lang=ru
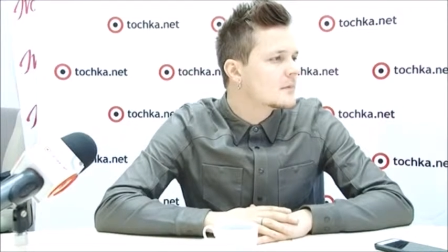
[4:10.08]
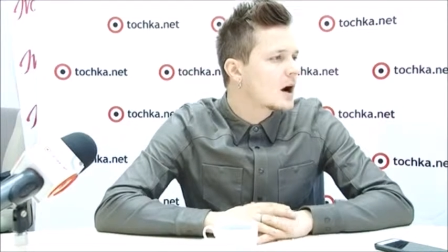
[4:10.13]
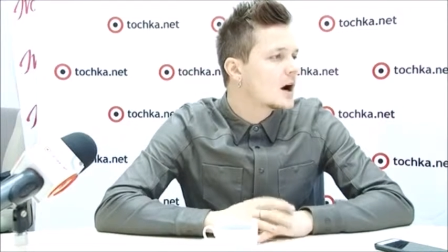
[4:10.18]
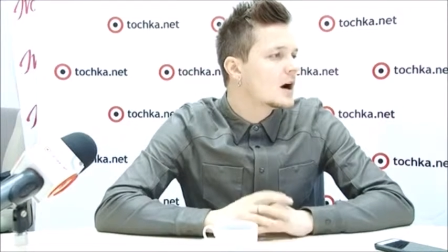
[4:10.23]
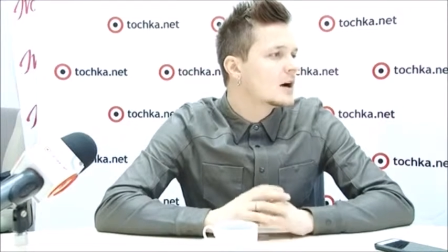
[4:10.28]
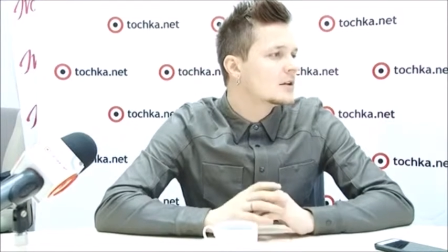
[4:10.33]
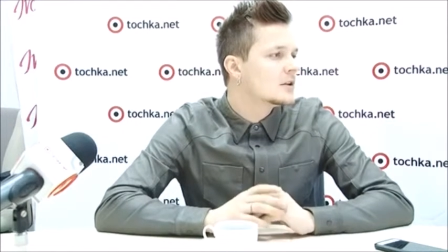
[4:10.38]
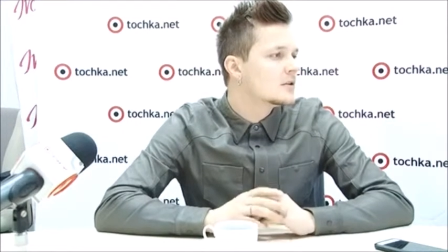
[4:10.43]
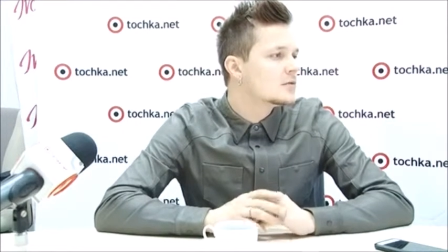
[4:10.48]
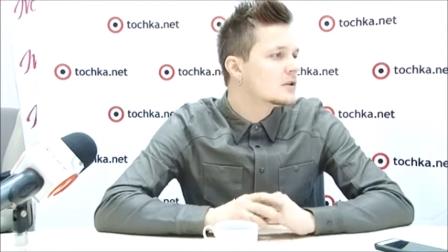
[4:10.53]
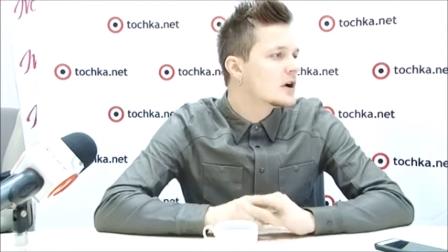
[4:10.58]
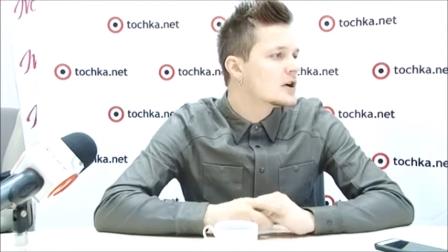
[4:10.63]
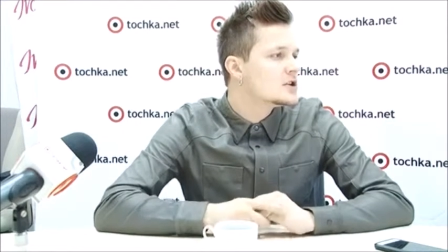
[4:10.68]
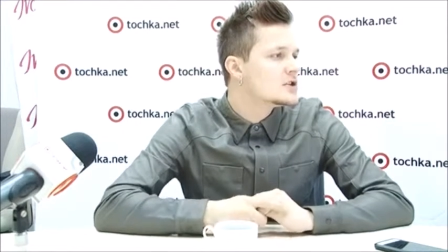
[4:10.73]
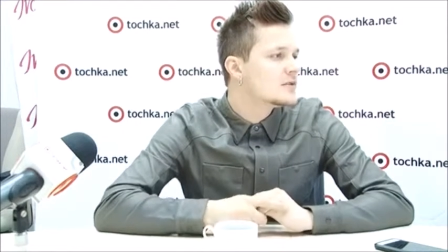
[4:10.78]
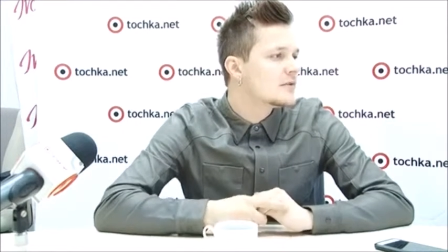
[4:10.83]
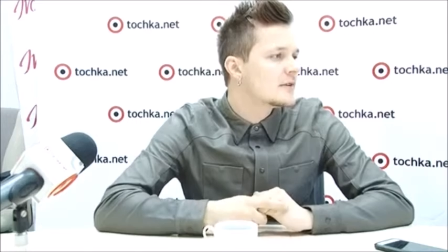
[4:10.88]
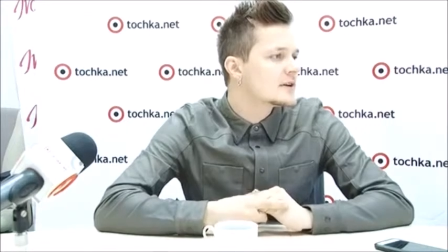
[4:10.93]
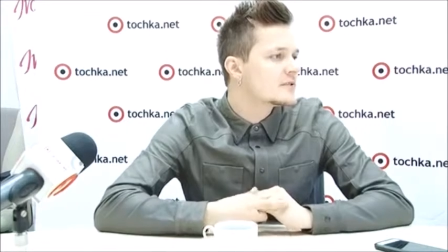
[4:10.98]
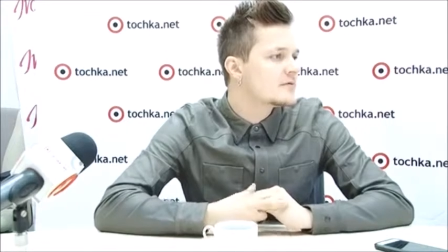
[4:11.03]
а
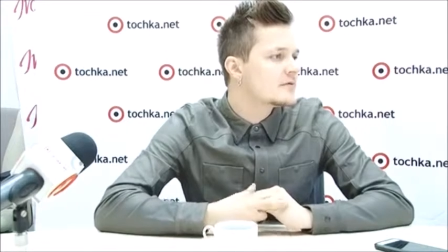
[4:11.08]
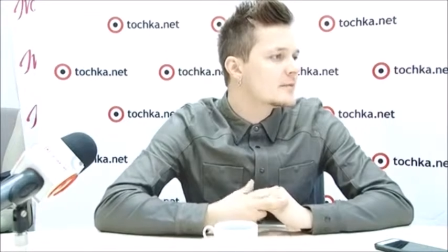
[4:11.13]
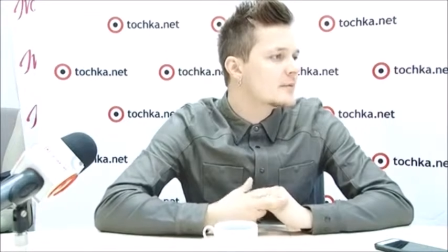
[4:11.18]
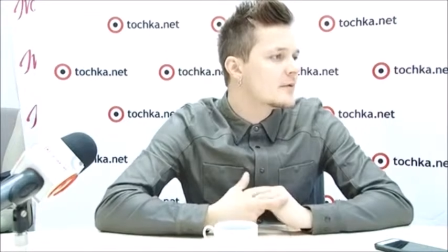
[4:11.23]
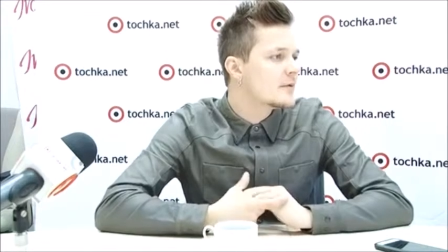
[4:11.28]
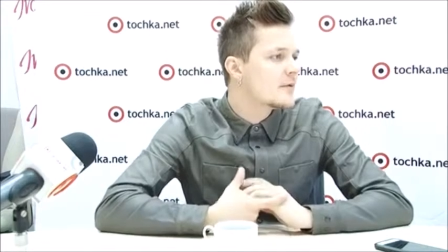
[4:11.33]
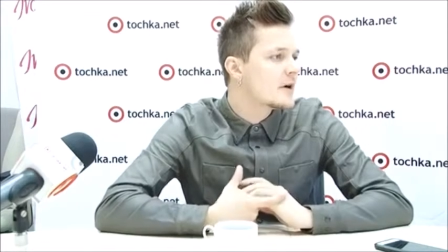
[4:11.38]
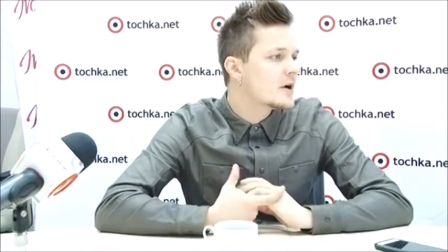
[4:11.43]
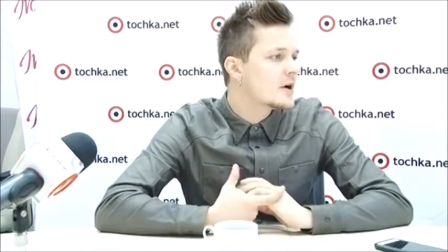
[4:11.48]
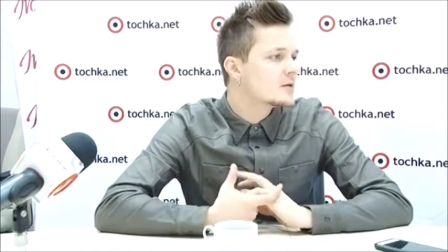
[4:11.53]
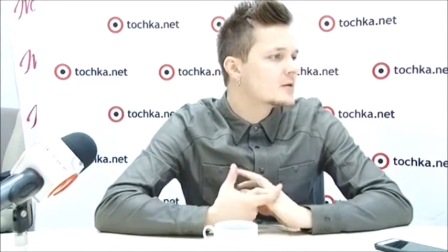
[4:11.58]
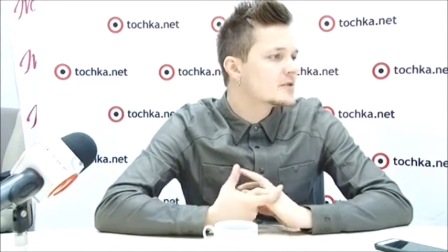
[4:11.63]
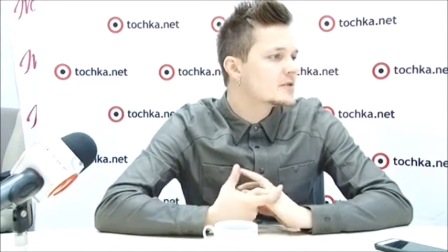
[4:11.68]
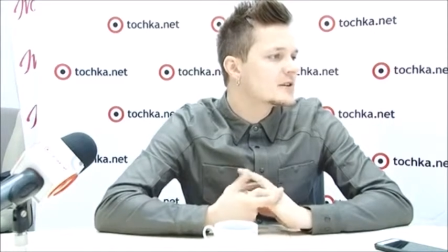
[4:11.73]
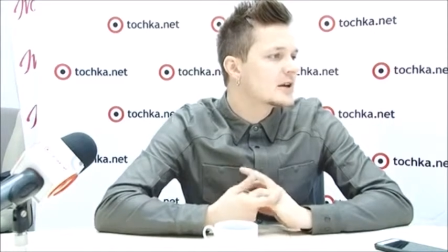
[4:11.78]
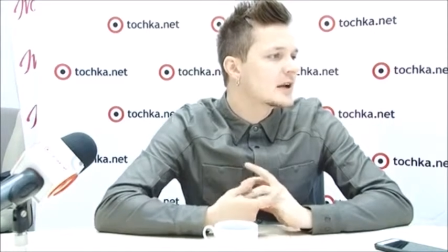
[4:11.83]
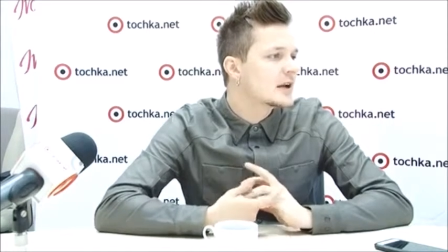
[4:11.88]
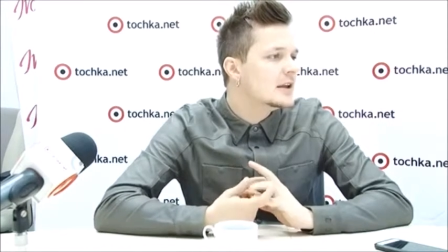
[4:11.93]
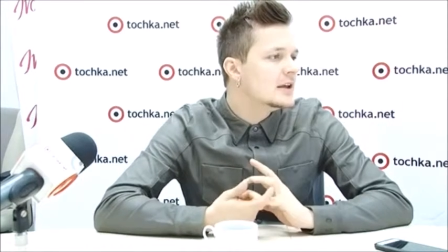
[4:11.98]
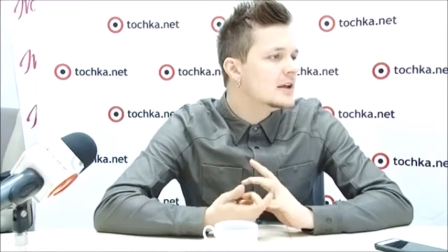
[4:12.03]
неудачи вас выбивают
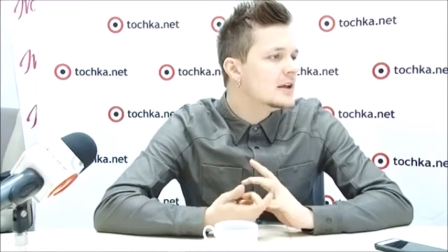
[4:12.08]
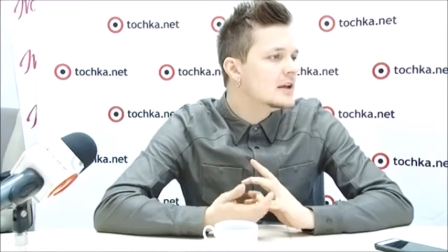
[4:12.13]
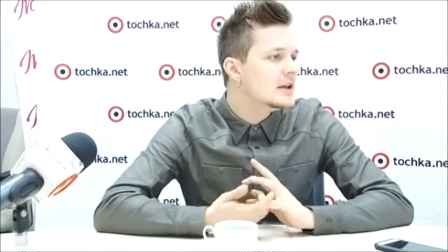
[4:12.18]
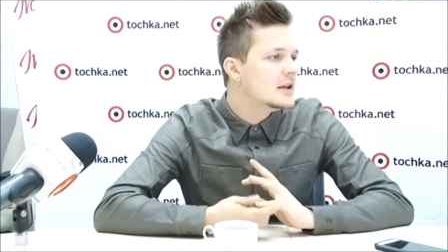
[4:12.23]
из колеи